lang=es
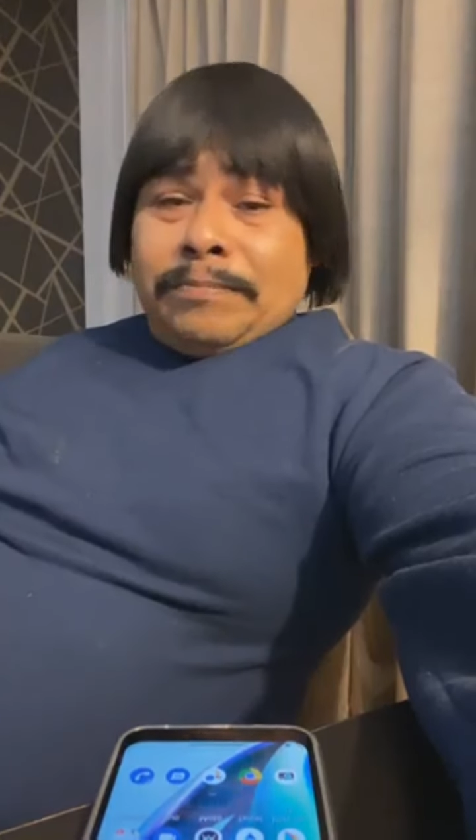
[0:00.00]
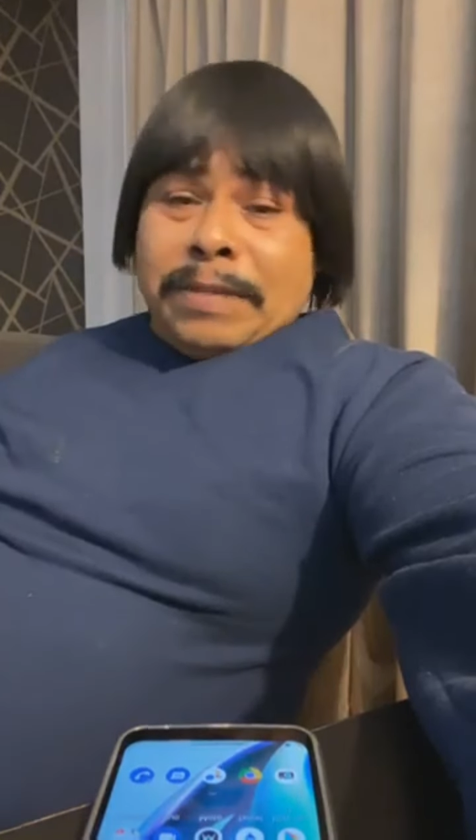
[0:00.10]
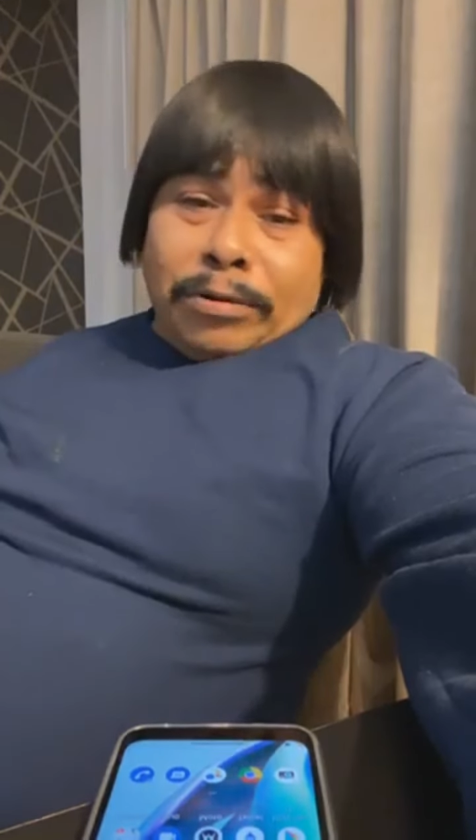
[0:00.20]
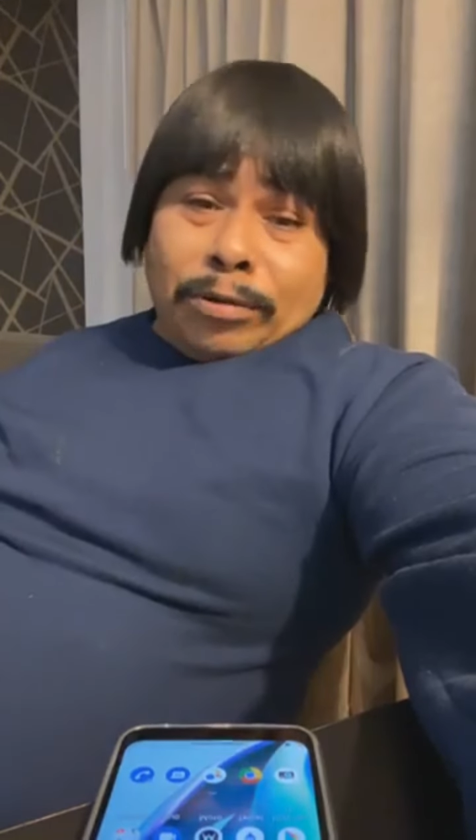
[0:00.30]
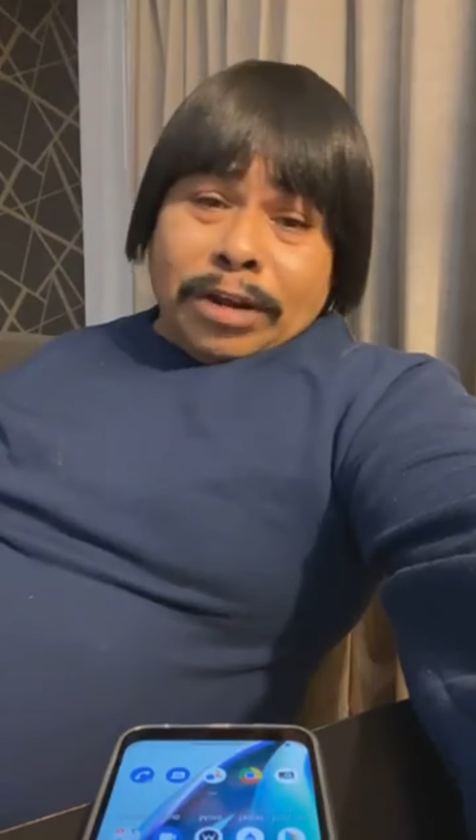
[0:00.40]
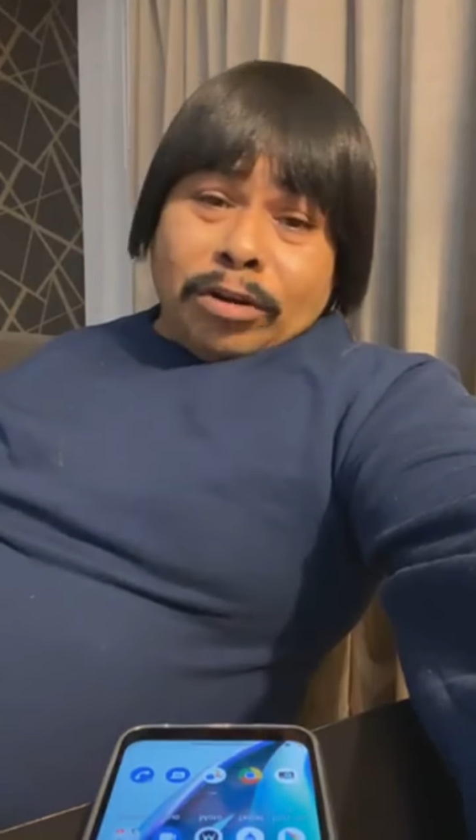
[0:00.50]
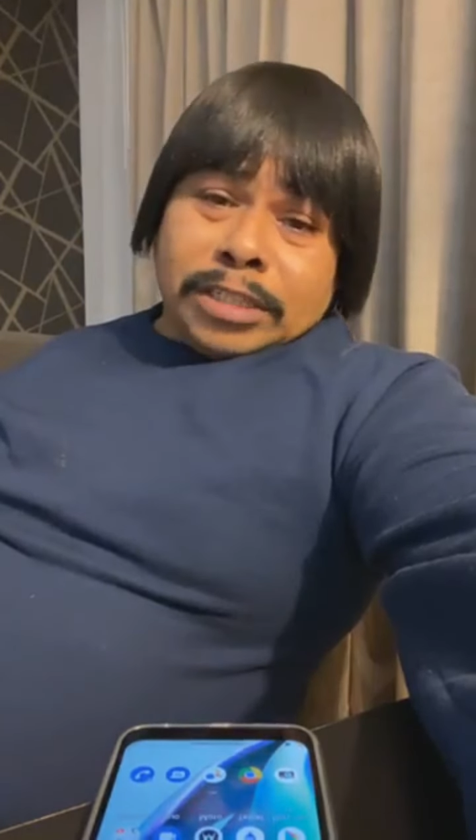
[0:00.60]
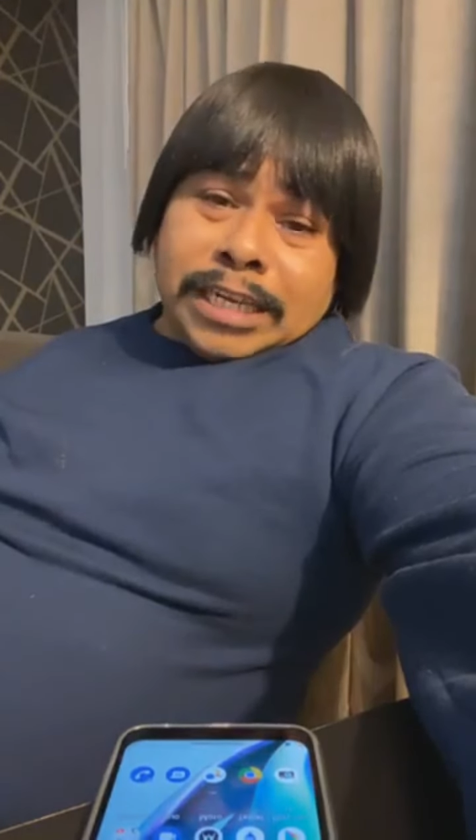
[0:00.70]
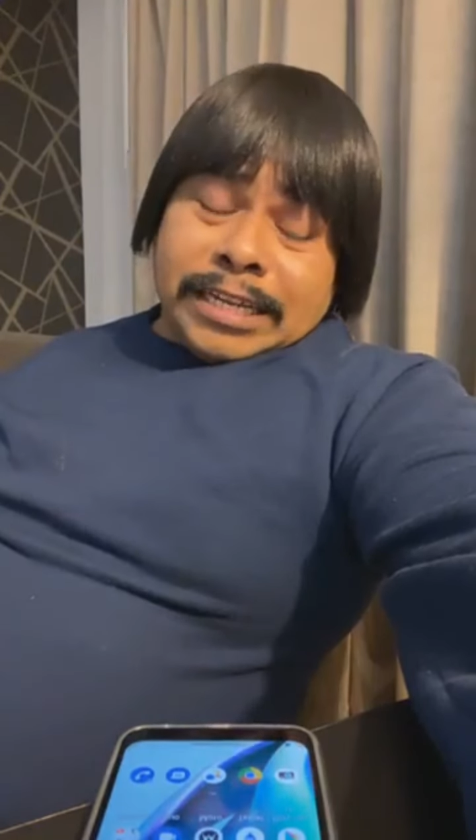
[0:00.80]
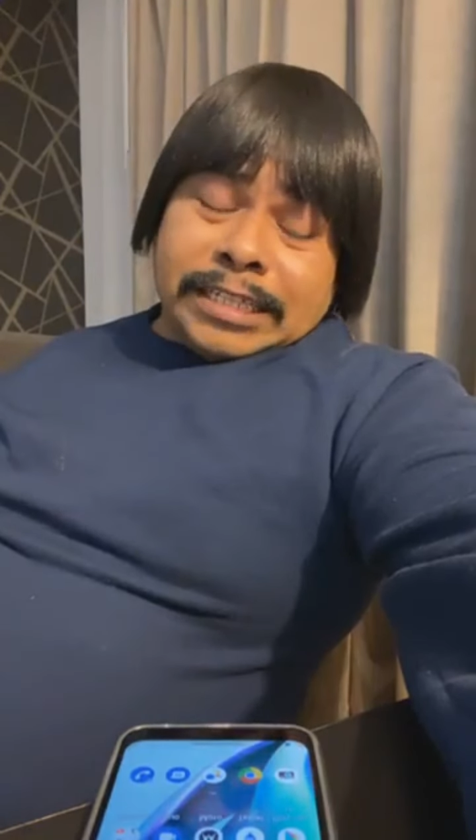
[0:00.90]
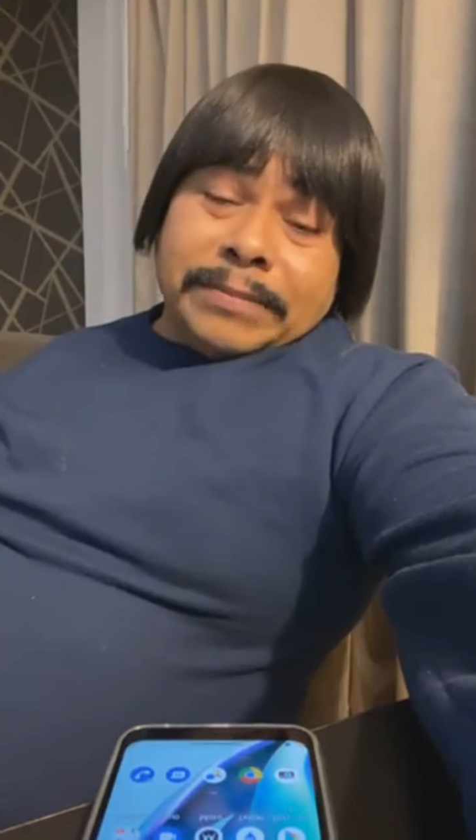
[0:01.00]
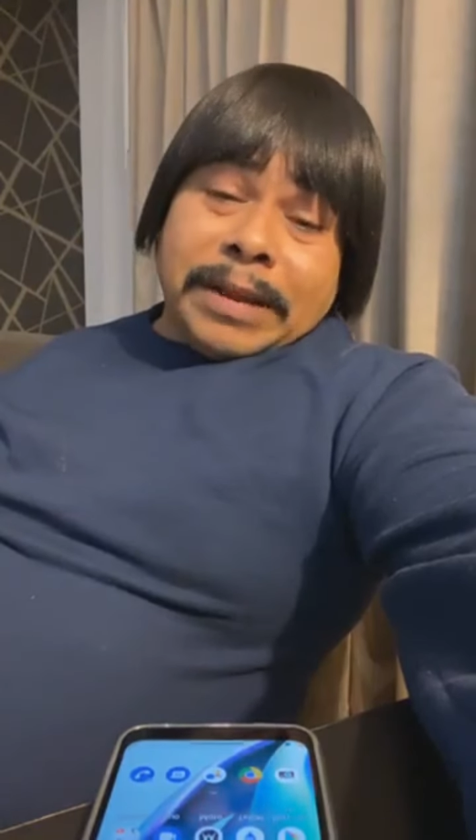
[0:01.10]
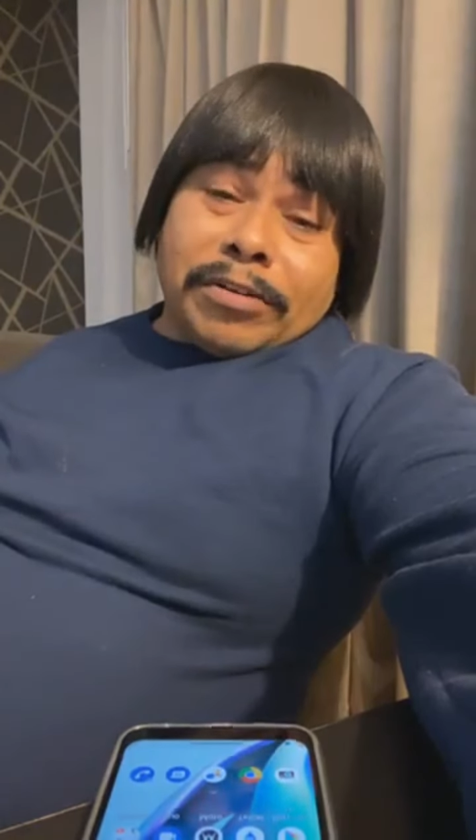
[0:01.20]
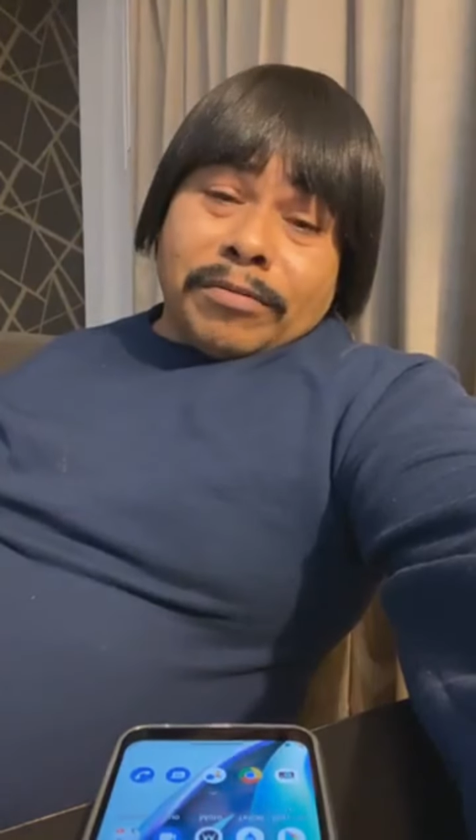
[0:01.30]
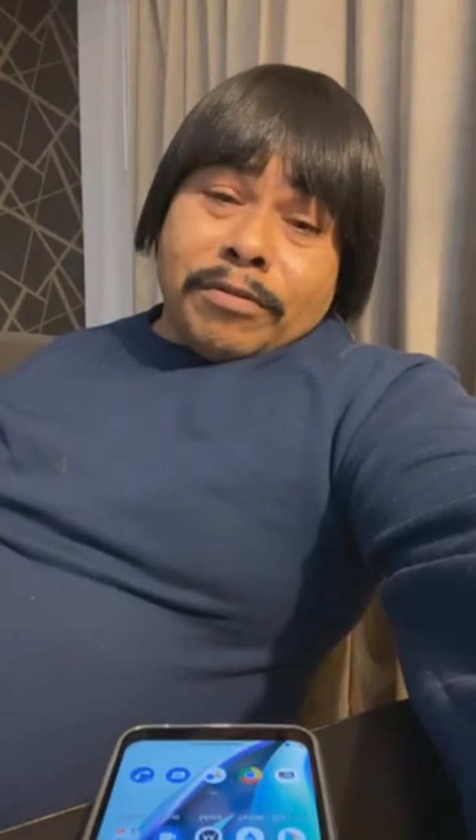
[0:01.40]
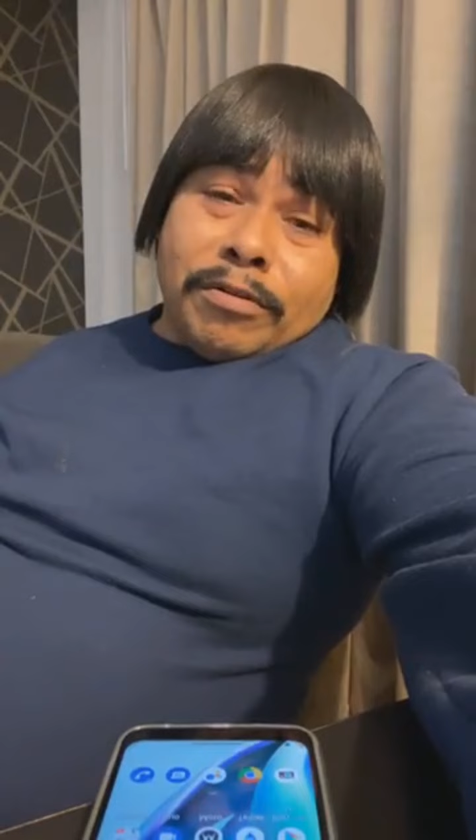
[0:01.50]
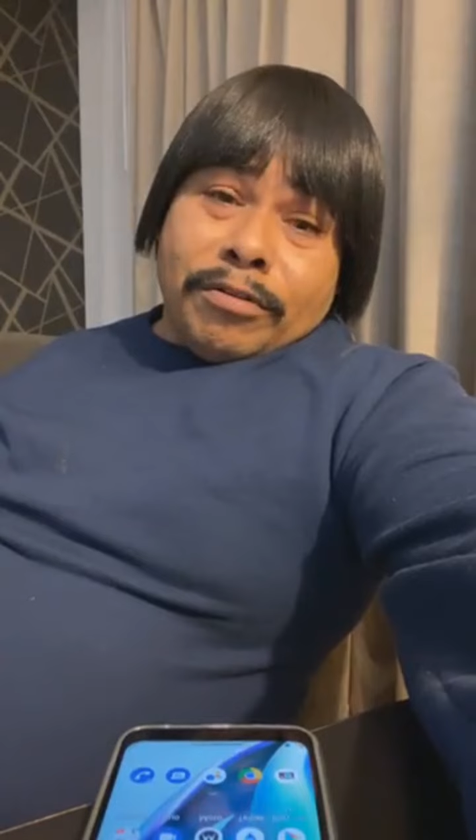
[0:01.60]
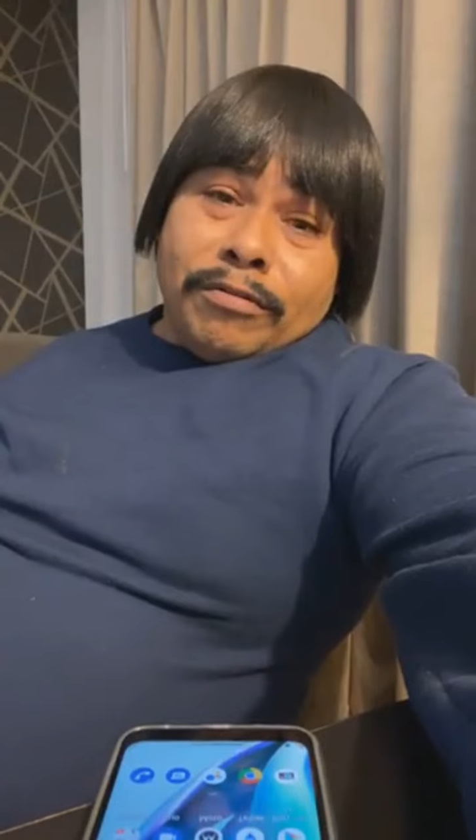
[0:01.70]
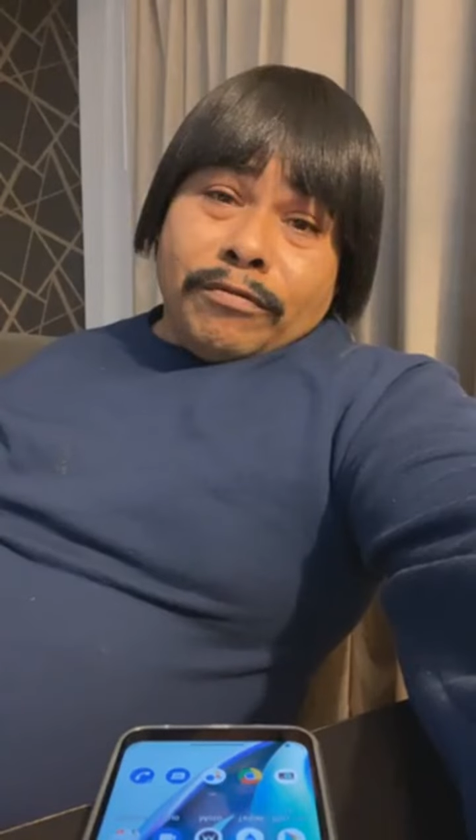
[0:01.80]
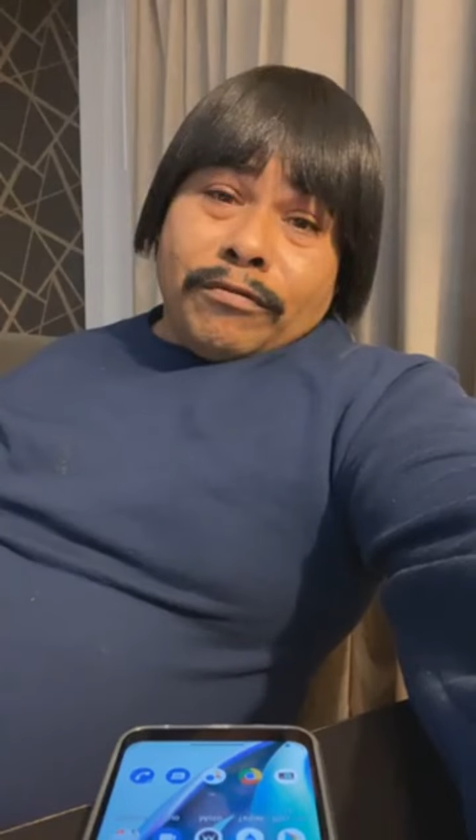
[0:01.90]
pero una cosa que sí me
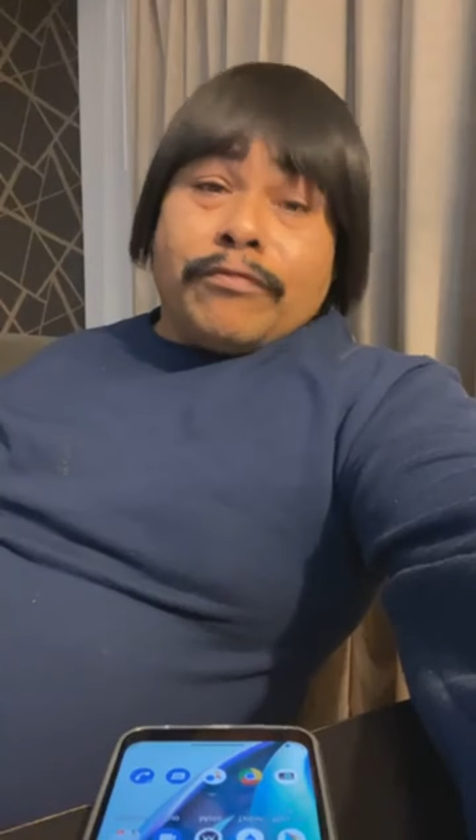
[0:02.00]
robó